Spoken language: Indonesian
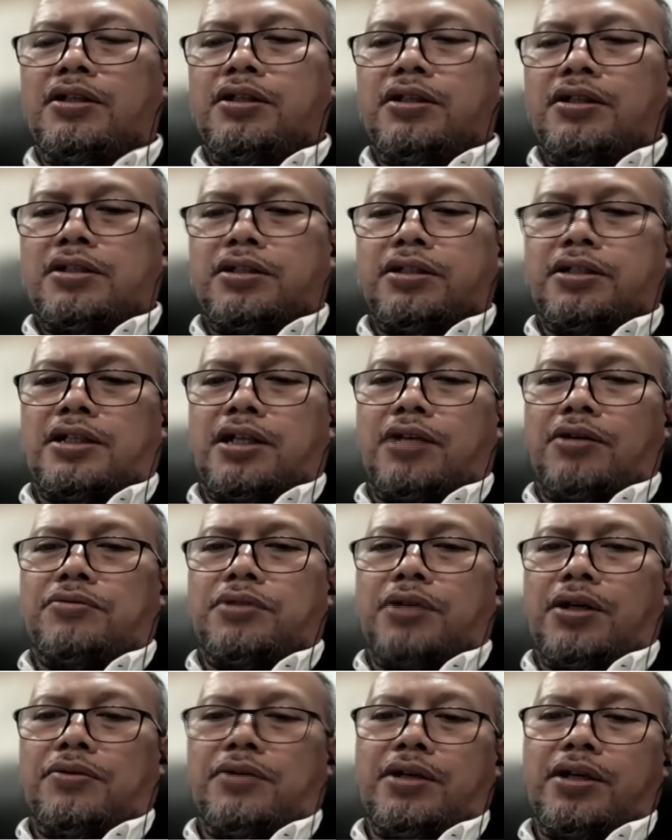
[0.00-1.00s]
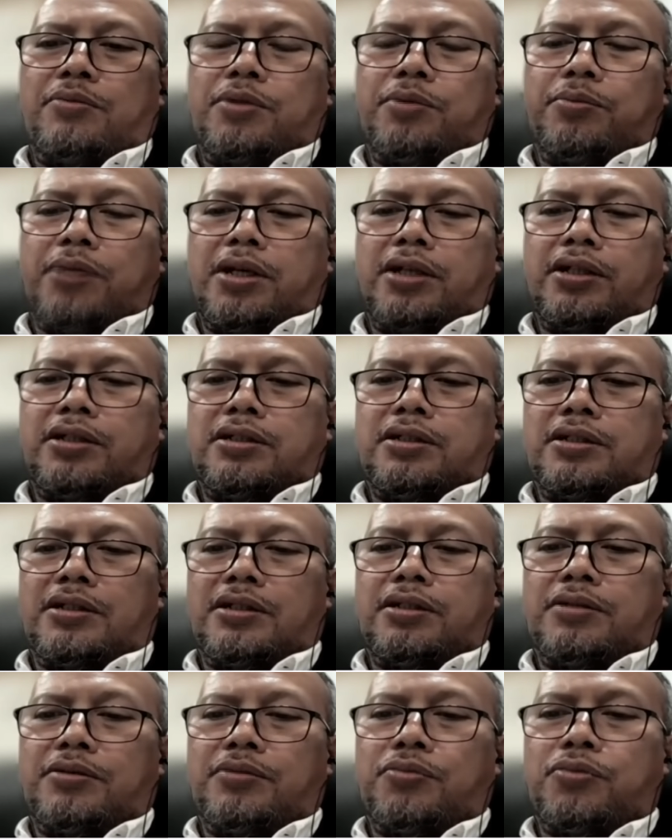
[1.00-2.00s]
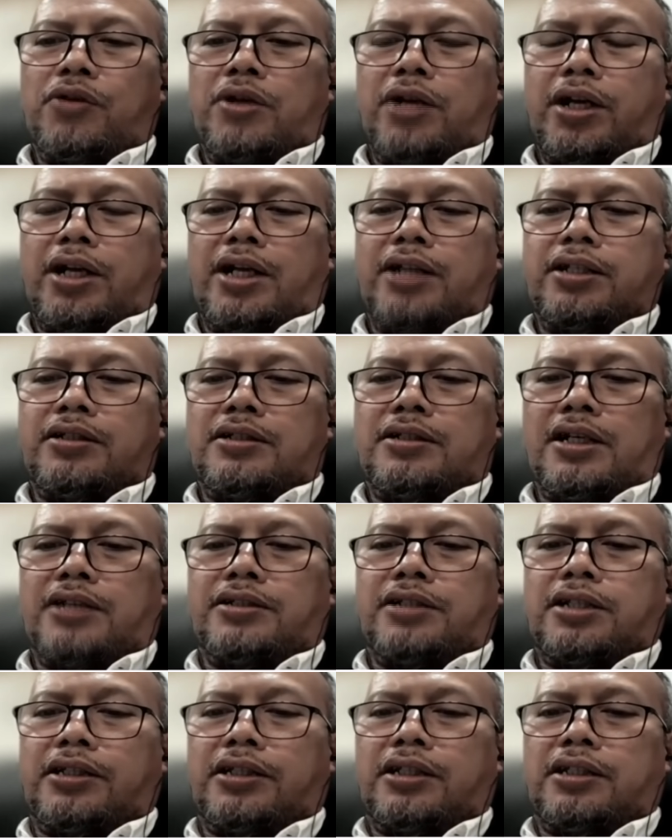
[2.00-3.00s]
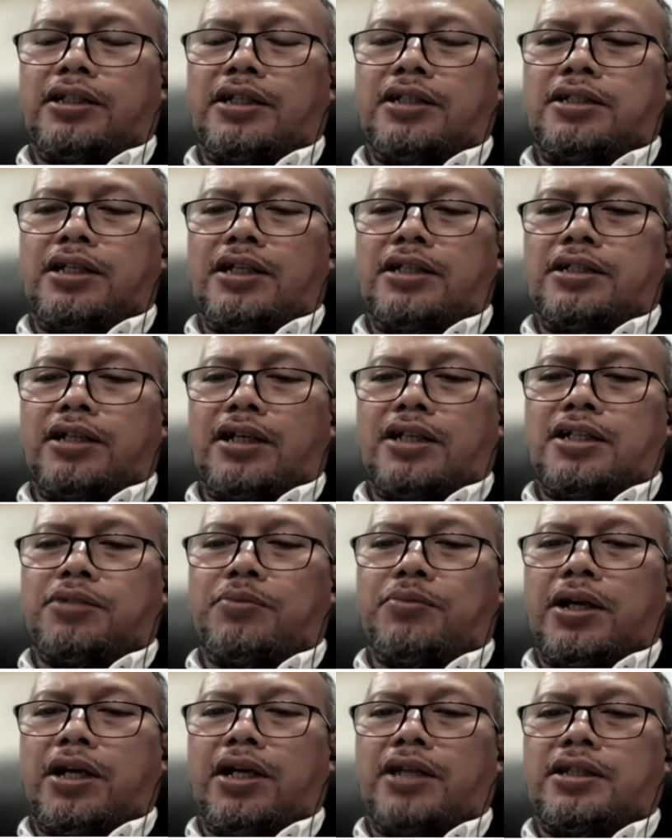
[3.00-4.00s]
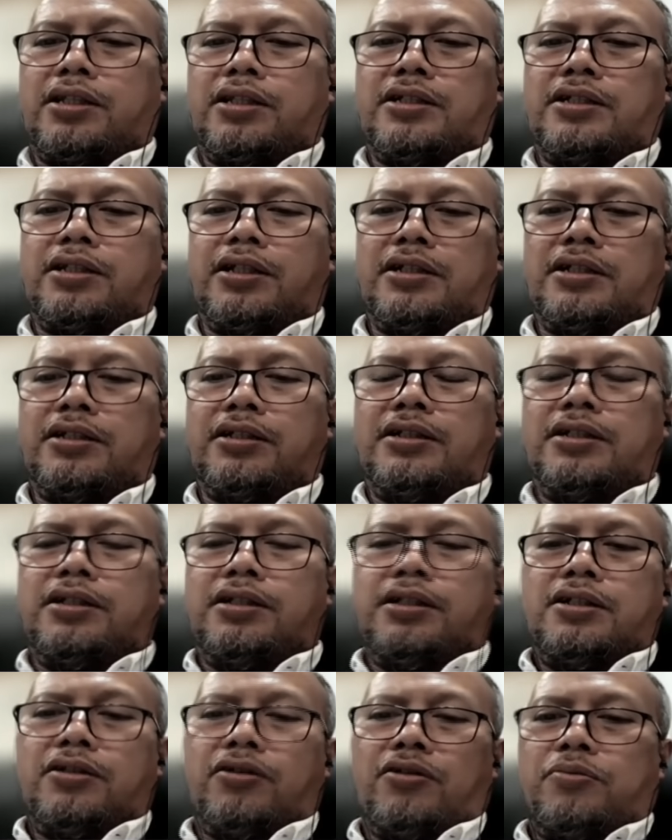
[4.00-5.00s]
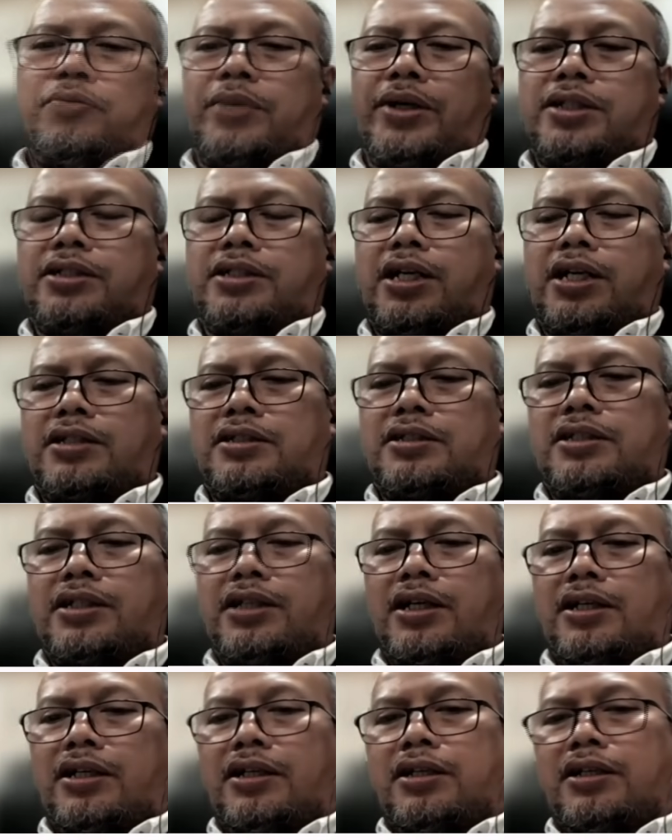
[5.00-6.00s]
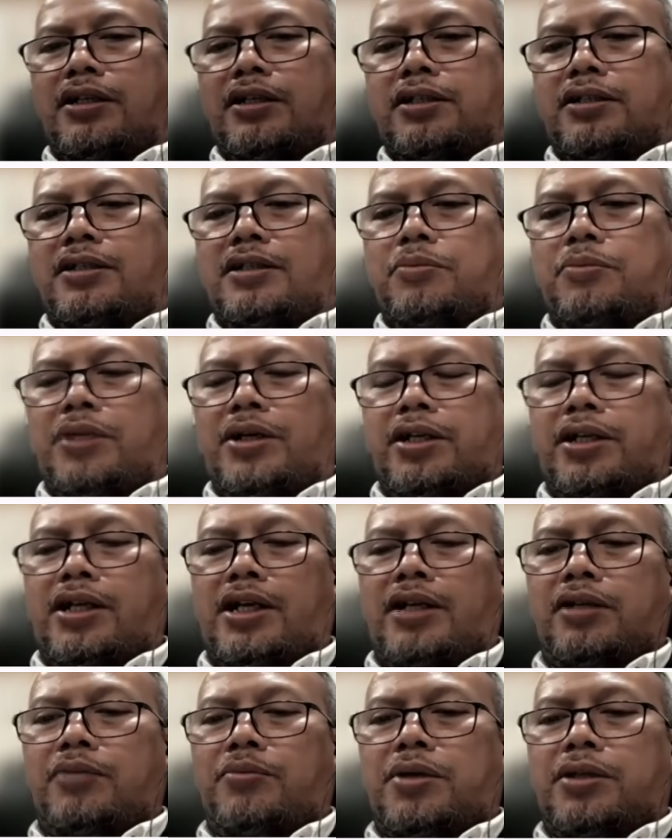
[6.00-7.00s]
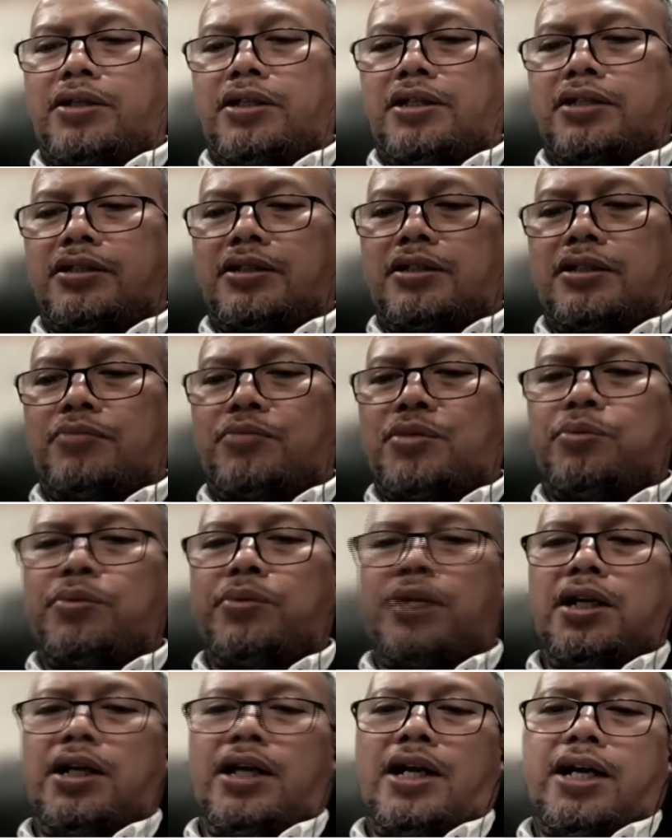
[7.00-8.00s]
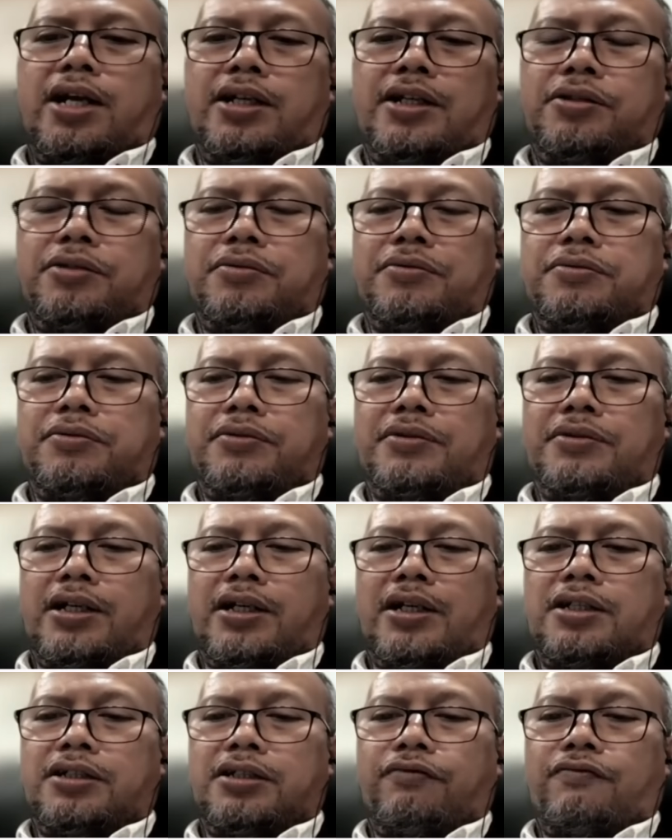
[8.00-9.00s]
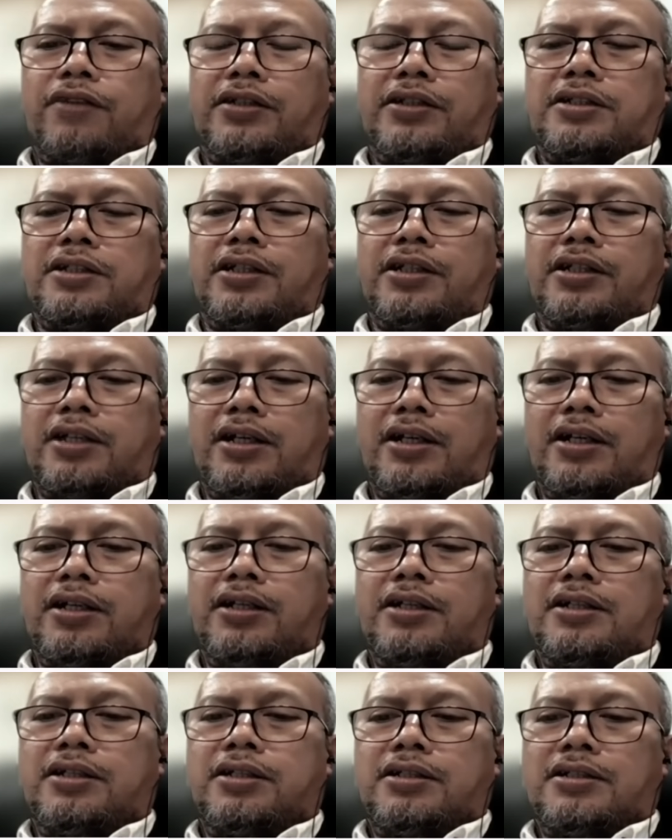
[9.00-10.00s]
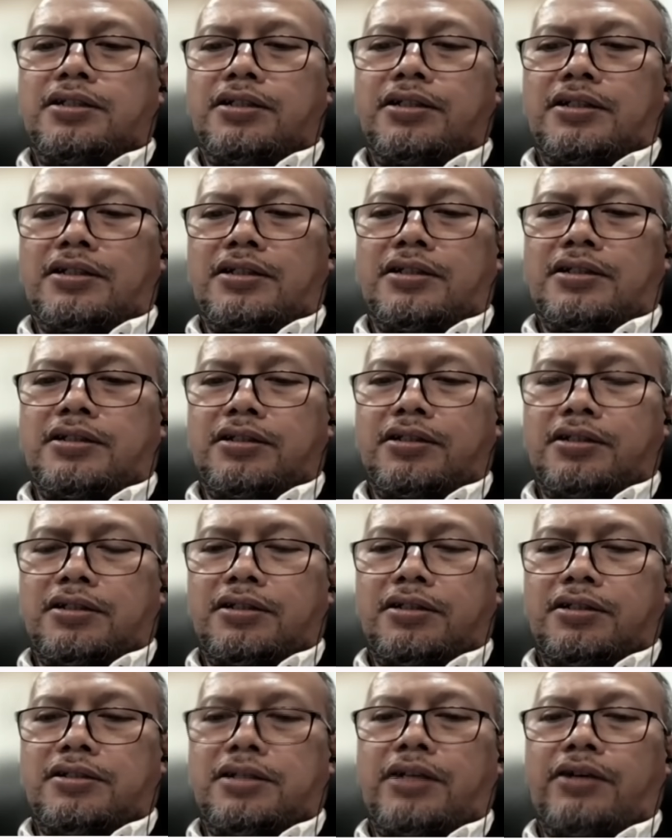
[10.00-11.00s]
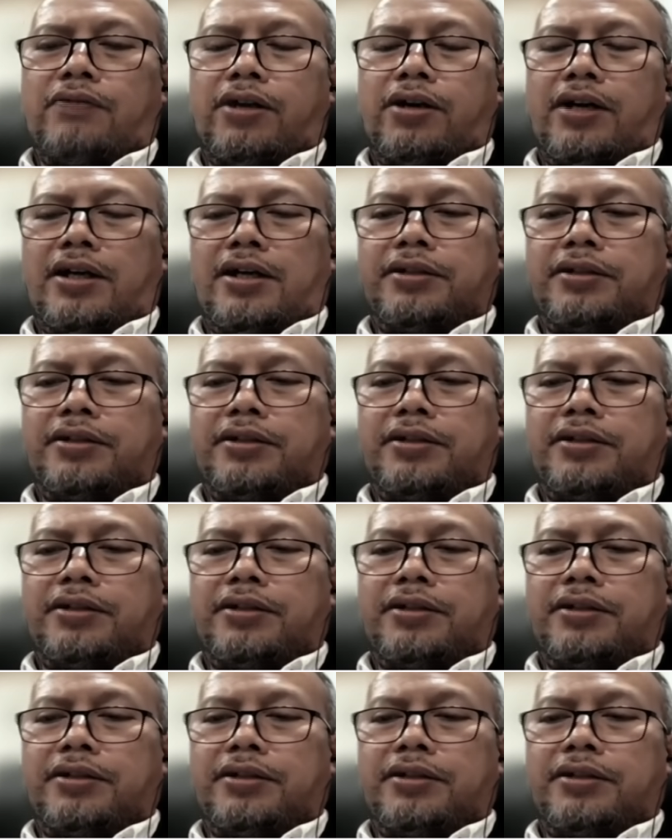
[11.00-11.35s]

secara undang-undang memang dibolehkan dengan catatan ada kesepakatan dan kompensasi yang diberikan kepada si pemilik lahan itu karena okay. sifatnya adalah uh, sewa.